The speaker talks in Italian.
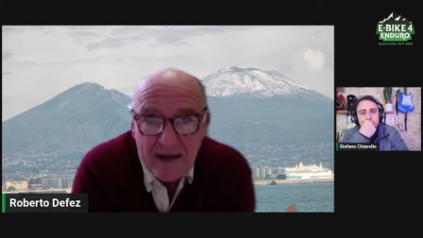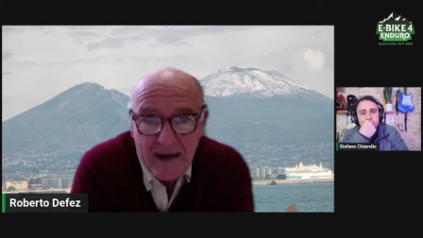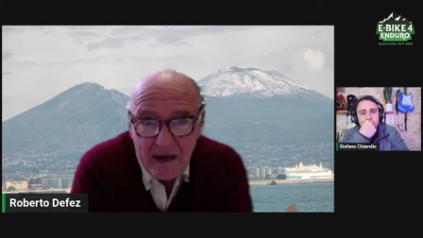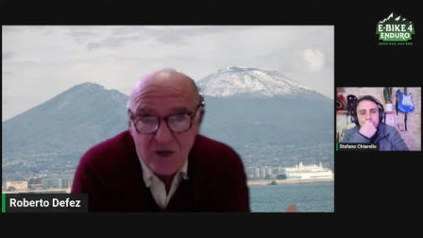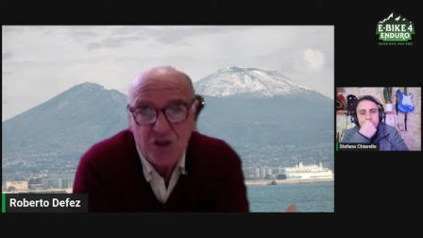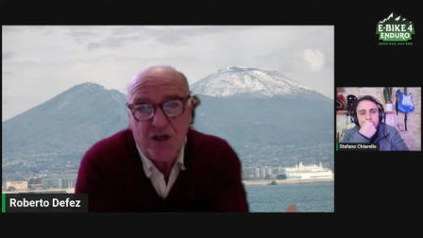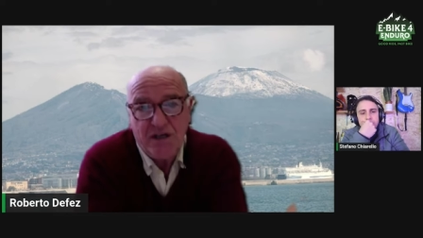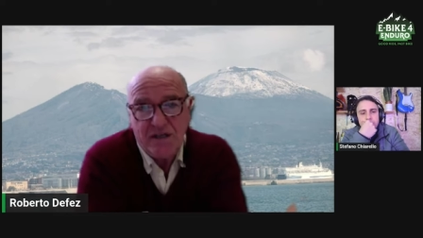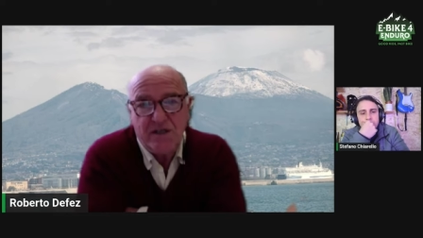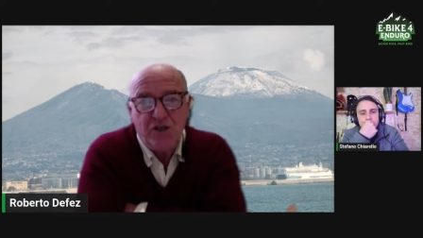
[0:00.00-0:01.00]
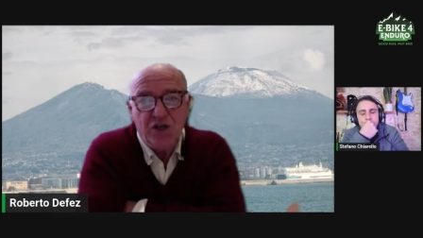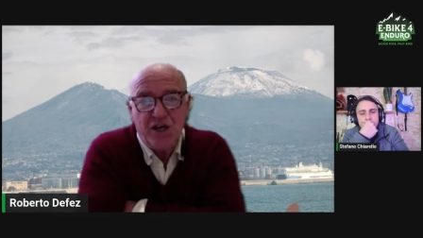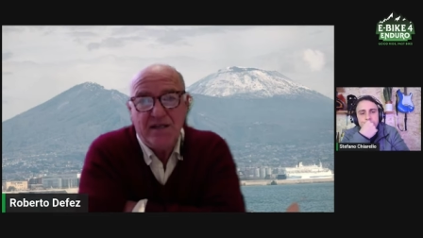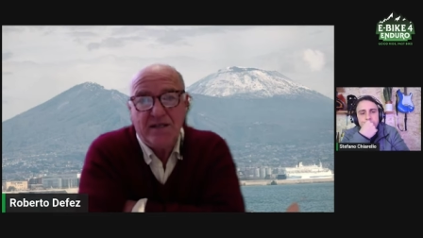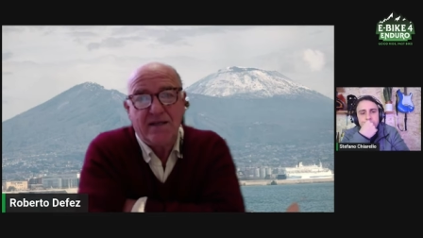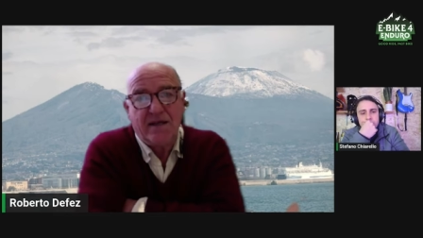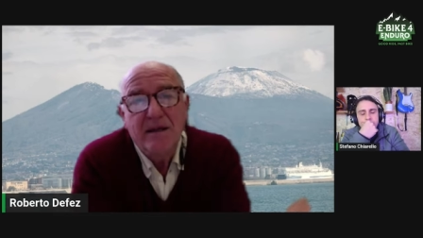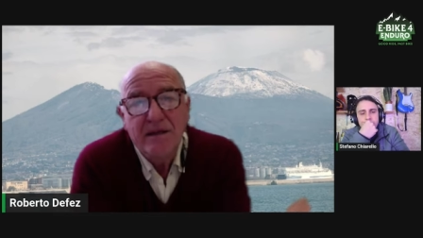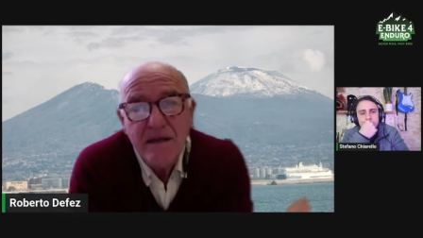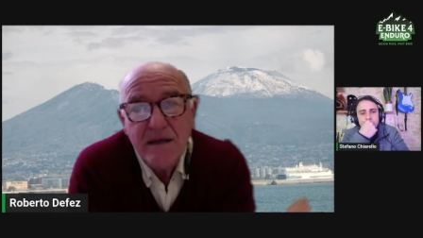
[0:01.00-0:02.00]
nasce l'esigenza
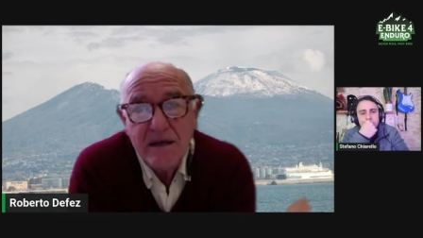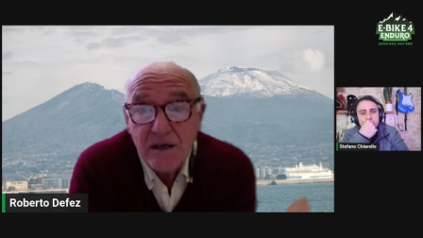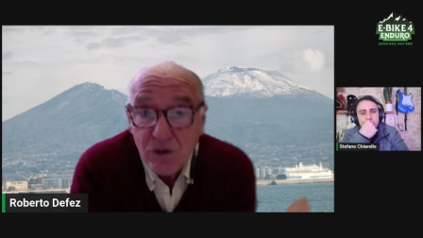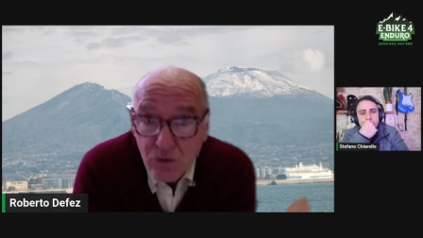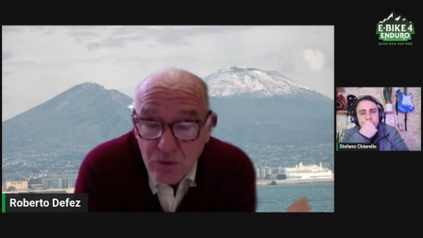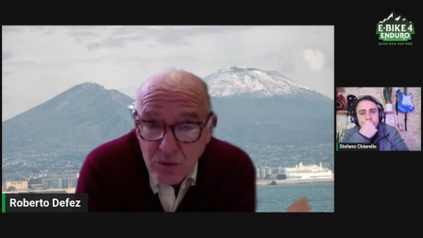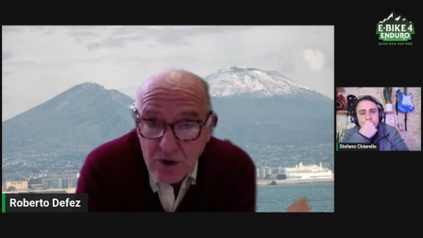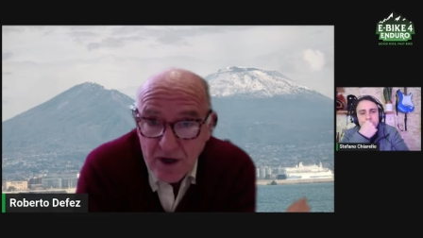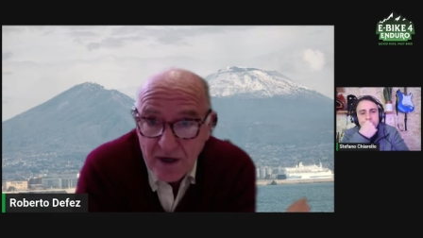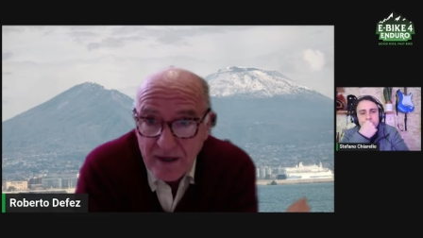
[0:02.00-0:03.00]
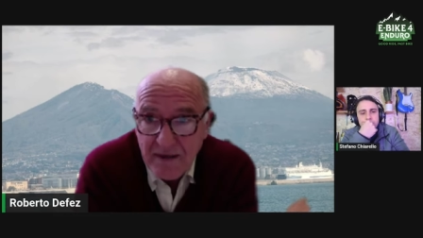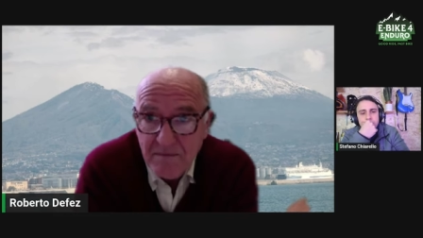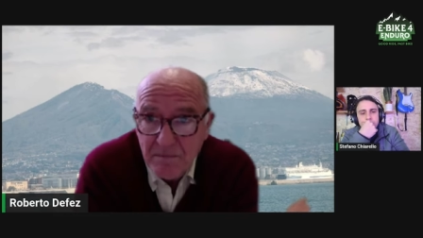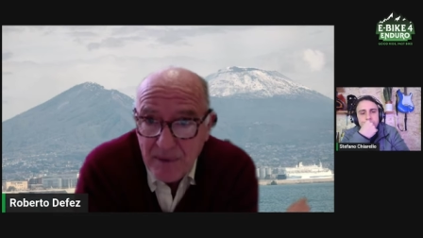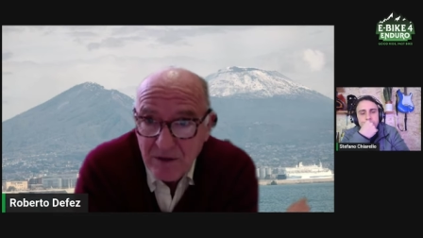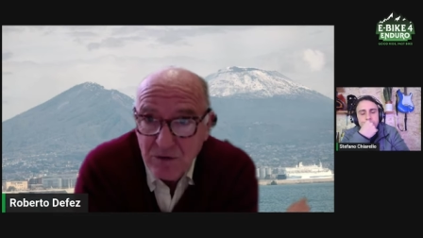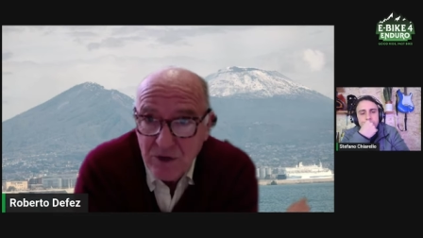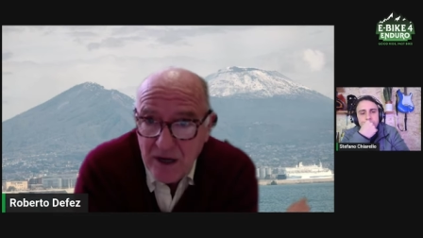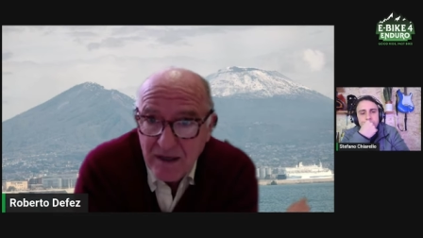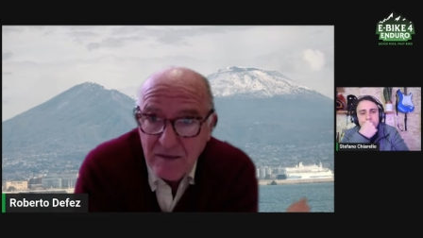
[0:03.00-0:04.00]
di ridurre l'impatto
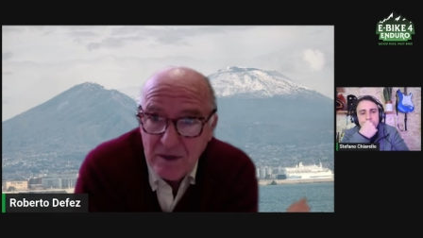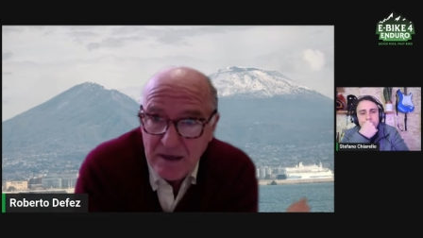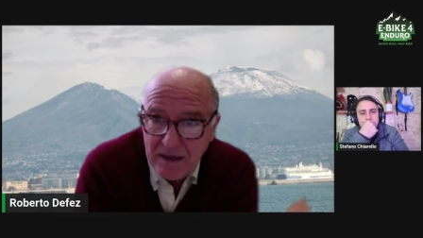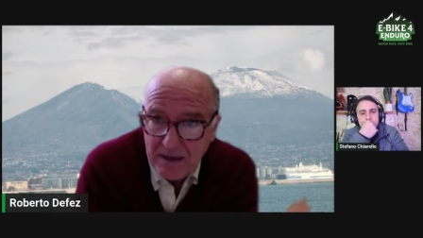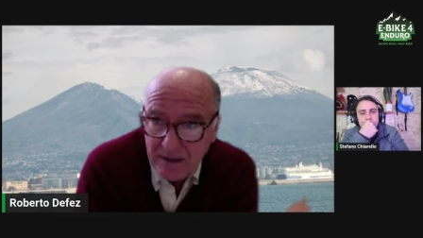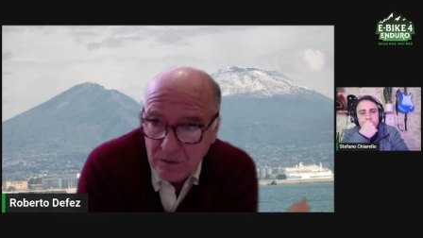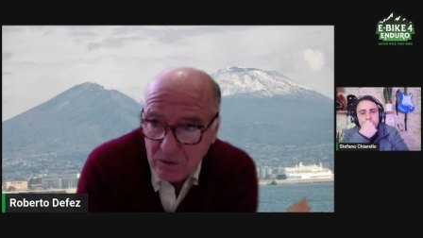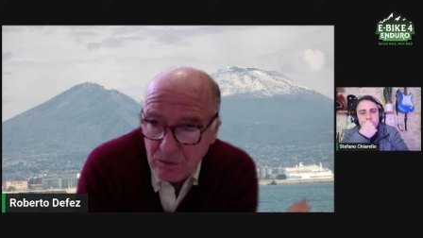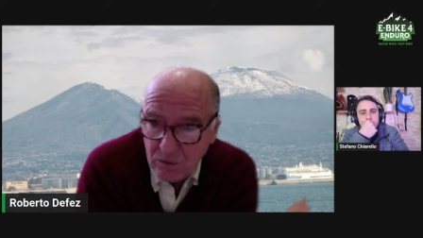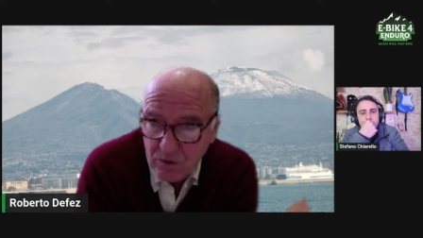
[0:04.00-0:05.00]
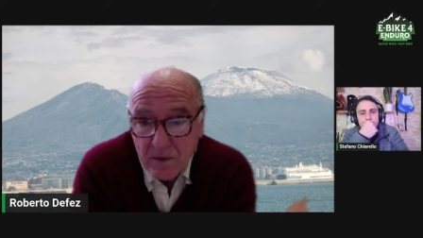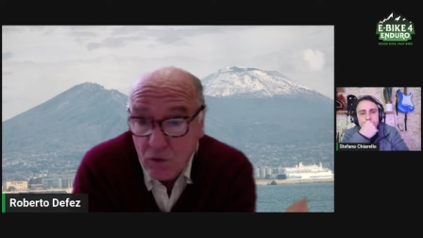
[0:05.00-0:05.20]
della chimica in agricoltura,